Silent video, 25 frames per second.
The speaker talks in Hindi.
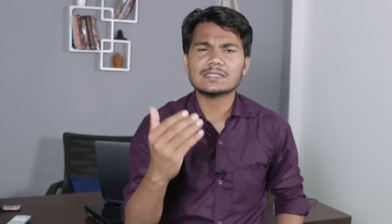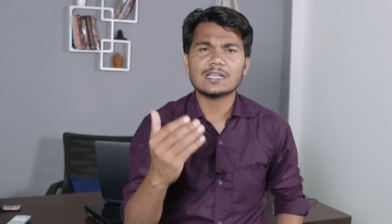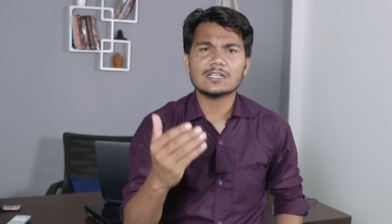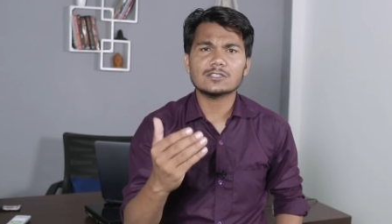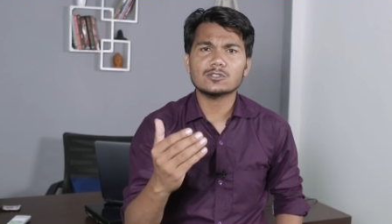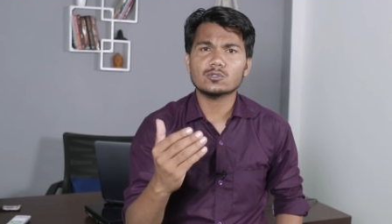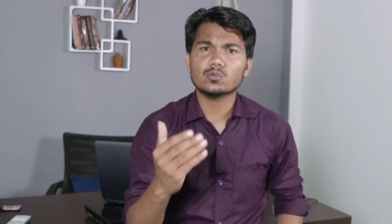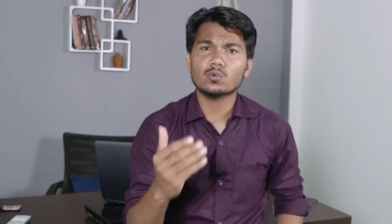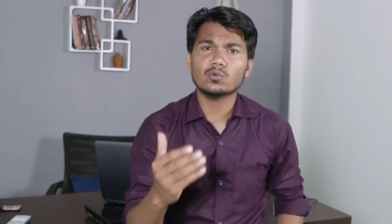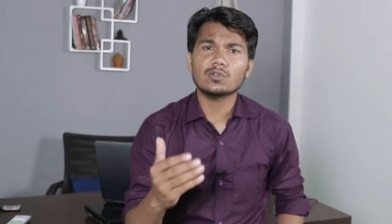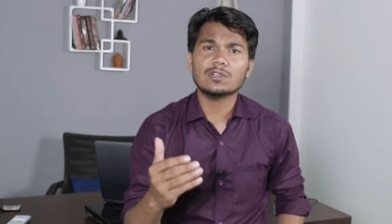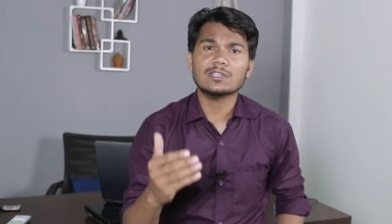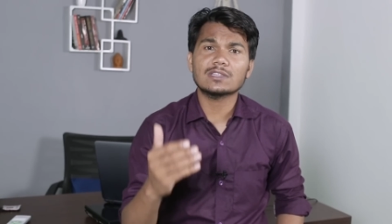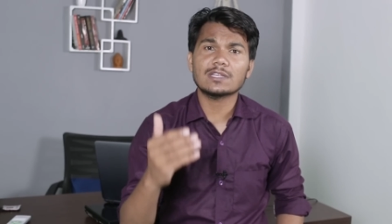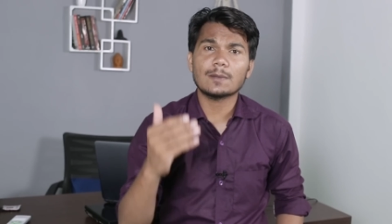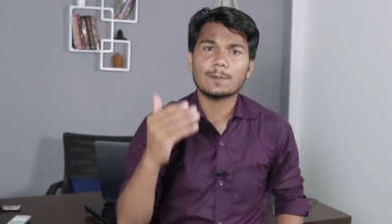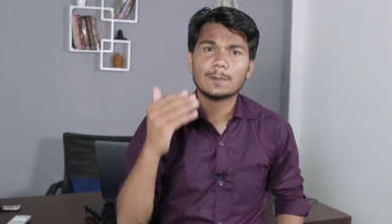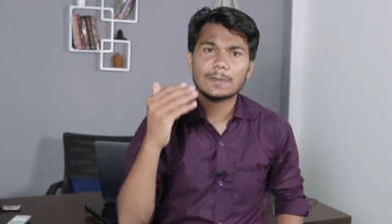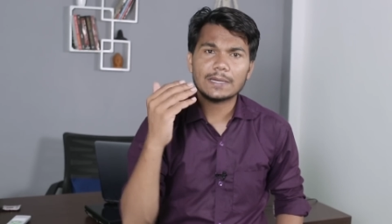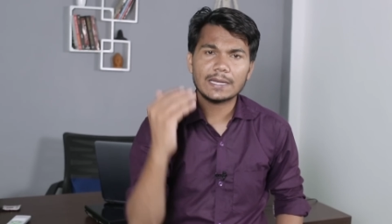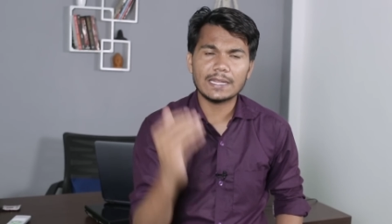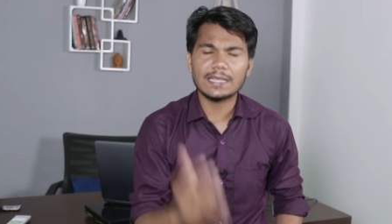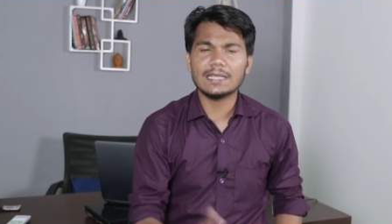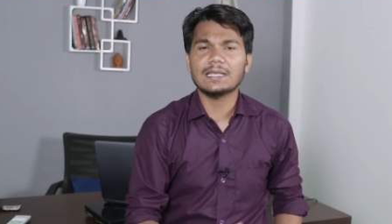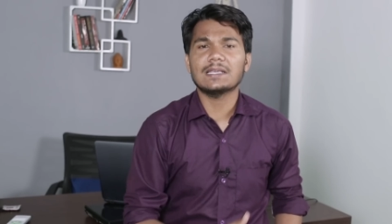सांसदों की
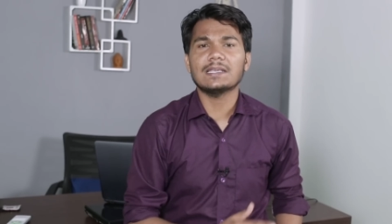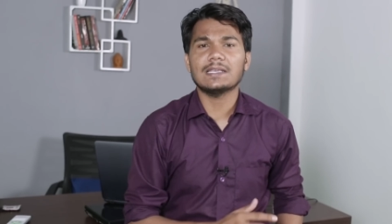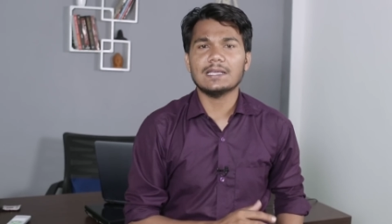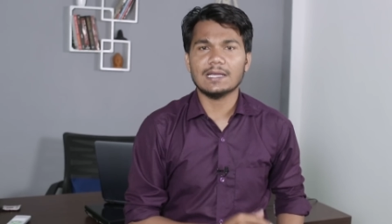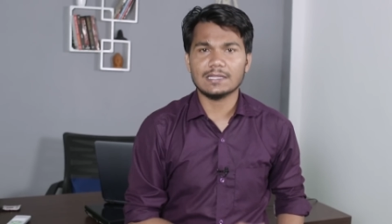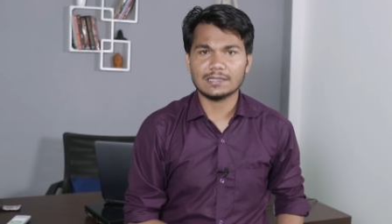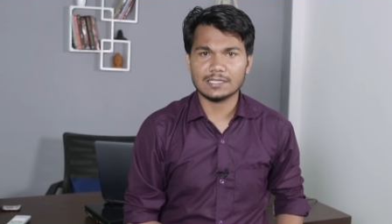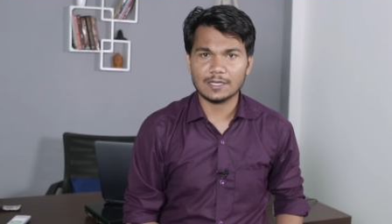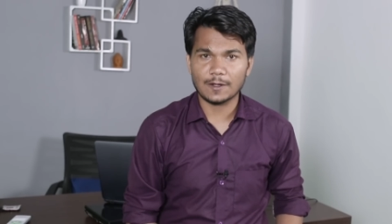तरफ नहीं किया